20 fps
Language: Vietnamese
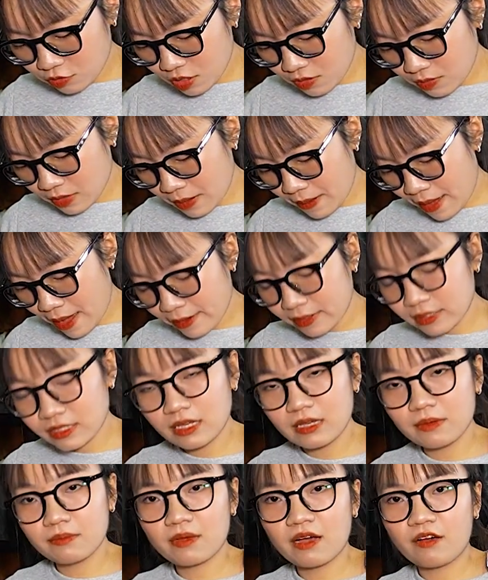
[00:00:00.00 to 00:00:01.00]
trước các bác
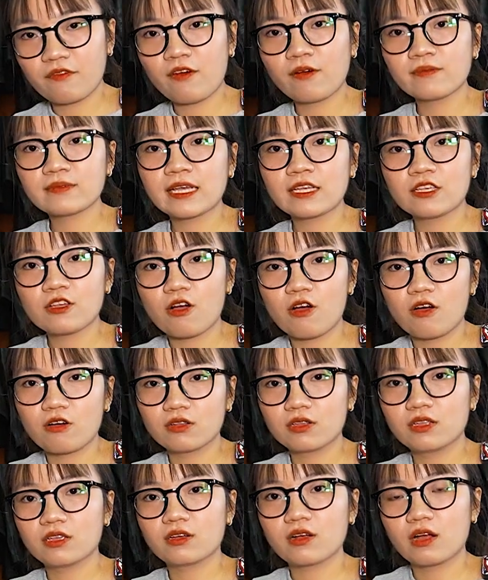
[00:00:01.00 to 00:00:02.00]
tìm mà form size
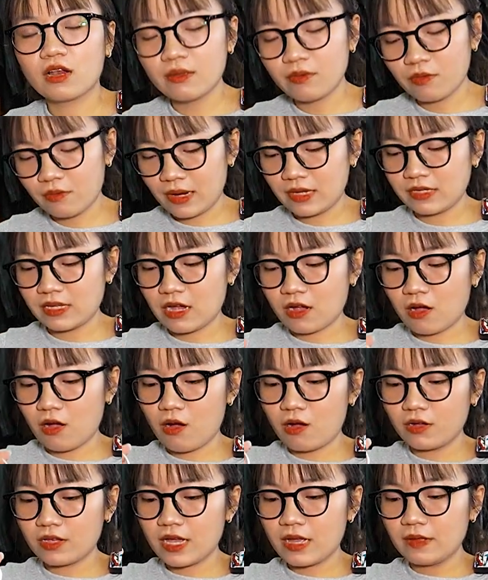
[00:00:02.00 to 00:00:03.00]
nhỏ thì clip hôm nay sẽ
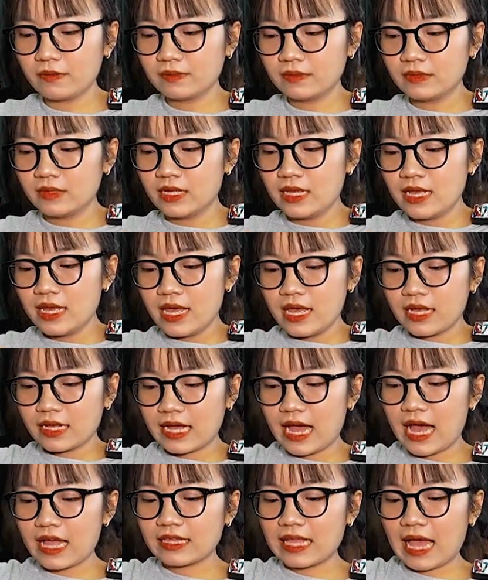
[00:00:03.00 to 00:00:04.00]
có nhá.
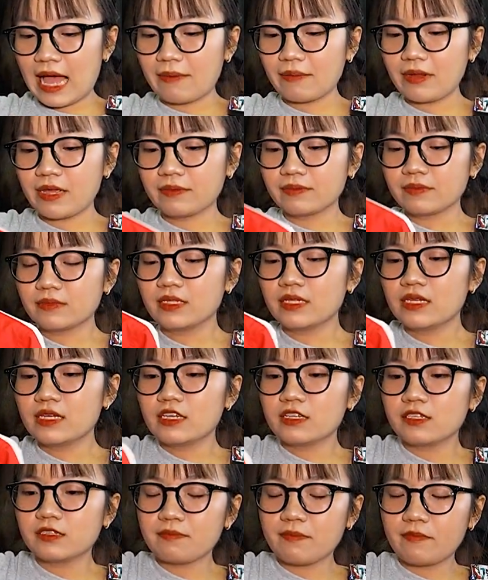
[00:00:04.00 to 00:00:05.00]
K tám này.
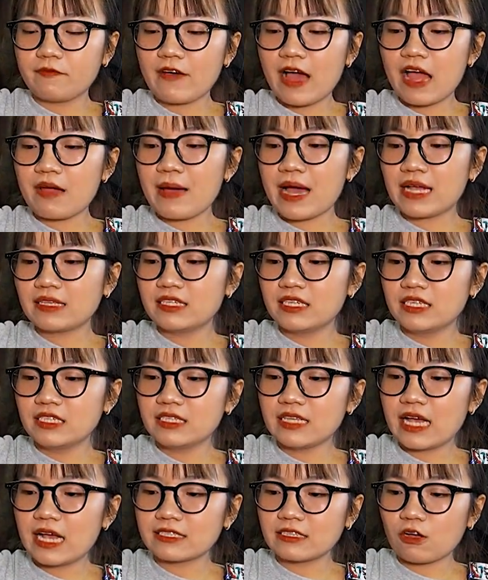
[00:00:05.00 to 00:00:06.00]
Vai ba mươi
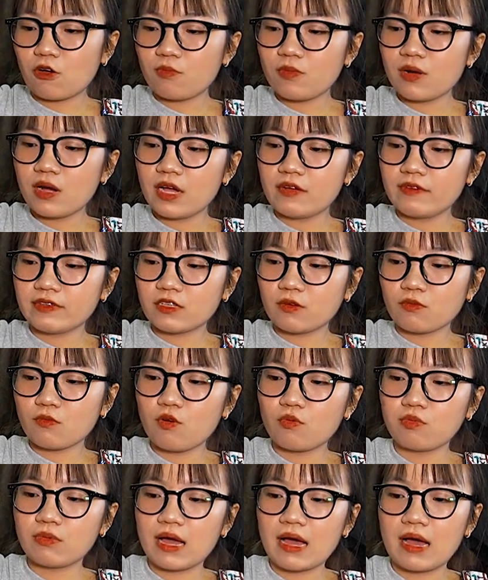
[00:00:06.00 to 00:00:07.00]
chín, dài sáu mươi và rộng
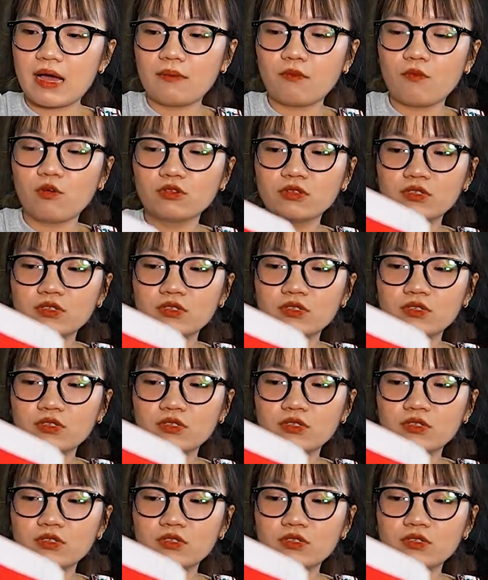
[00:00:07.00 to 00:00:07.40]
bụng là bốn